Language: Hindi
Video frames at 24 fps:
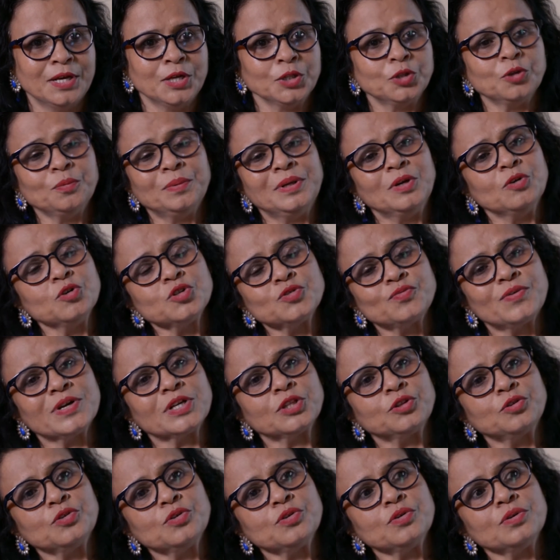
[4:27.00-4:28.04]
तो मैंने उस वक्त
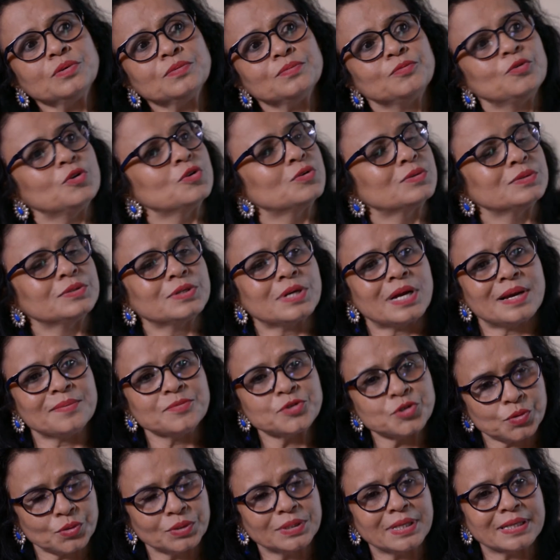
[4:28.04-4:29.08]
तो वो काम
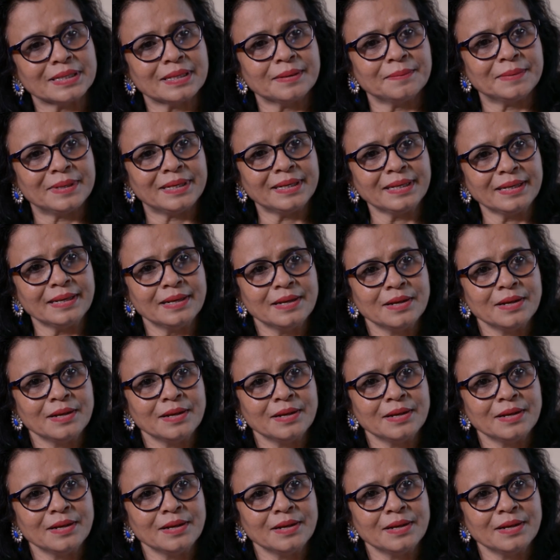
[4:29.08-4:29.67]
छोड़ दिया था मैंने